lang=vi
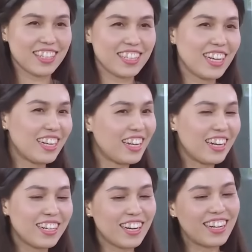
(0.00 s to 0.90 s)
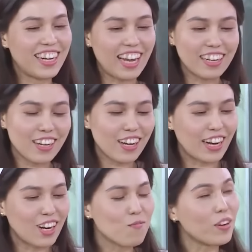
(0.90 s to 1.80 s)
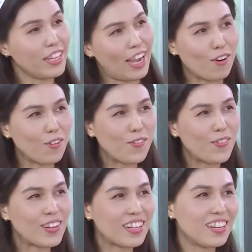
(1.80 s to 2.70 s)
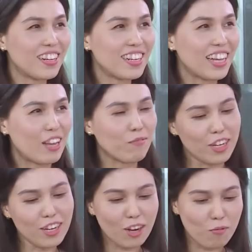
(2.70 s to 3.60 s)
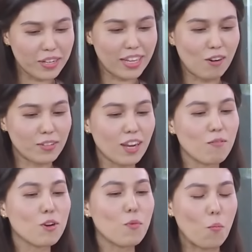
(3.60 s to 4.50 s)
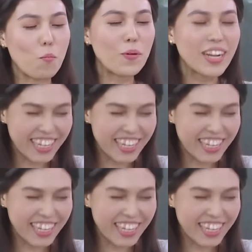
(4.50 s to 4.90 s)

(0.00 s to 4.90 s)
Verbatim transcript: Tại vì anh là anh nói, anh nói anh không có nhậu, cho nên là em nghĩ thì không có nhậu, chắc không có bụng.